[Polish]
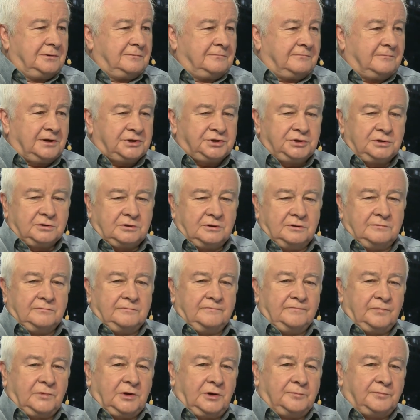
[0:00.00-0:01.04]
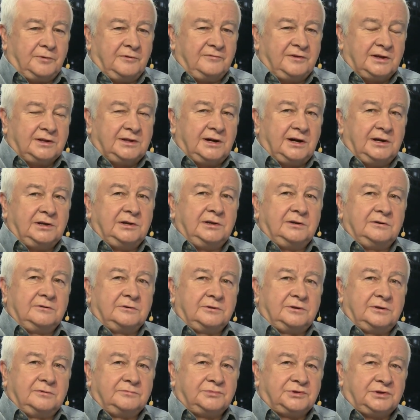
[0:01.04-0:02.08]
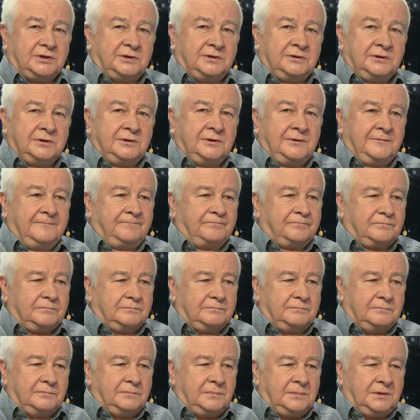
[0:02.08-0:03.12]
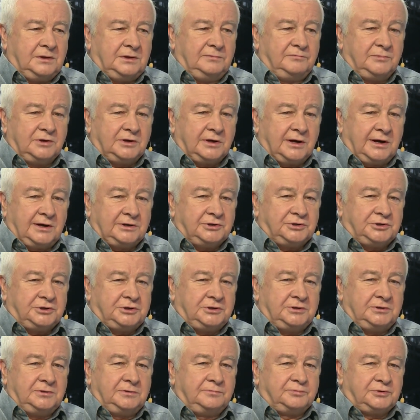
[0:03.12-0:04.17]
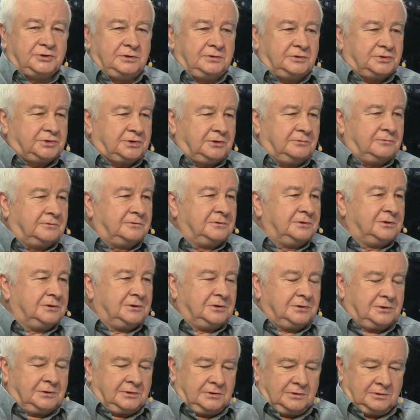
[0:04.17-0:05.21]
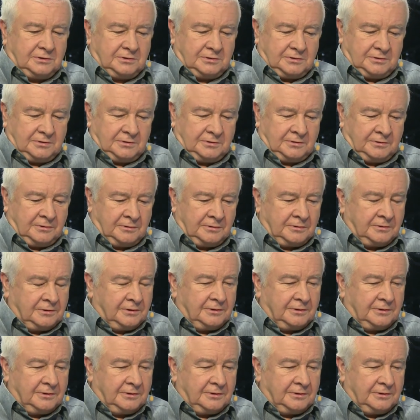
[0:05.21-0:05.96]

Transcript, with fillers: właśnie to opowiadanie o tym, że mm, imigranci przynoszą y,